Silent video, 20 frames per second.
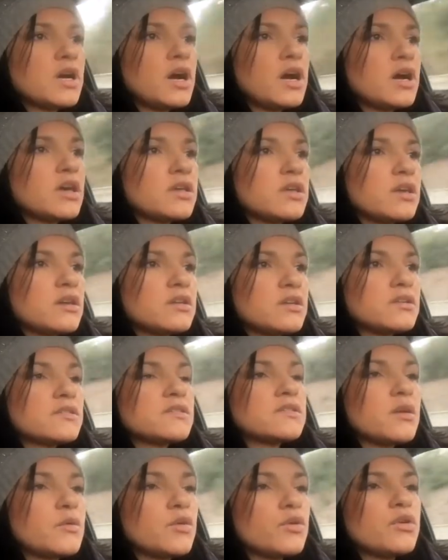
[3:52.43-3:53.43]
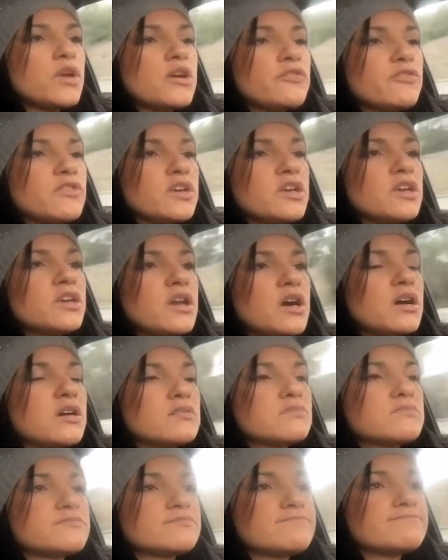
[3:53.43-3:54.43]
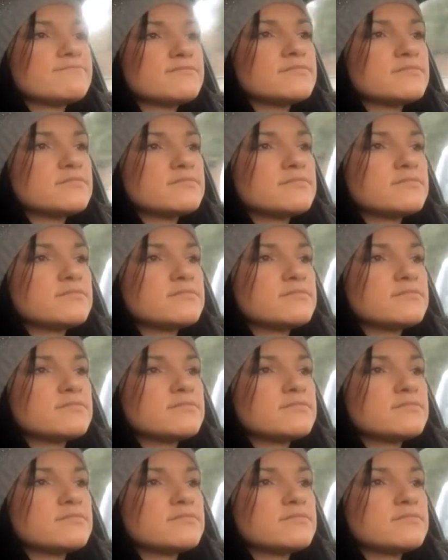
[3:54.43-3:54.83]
Aia, iniziamo con la fila.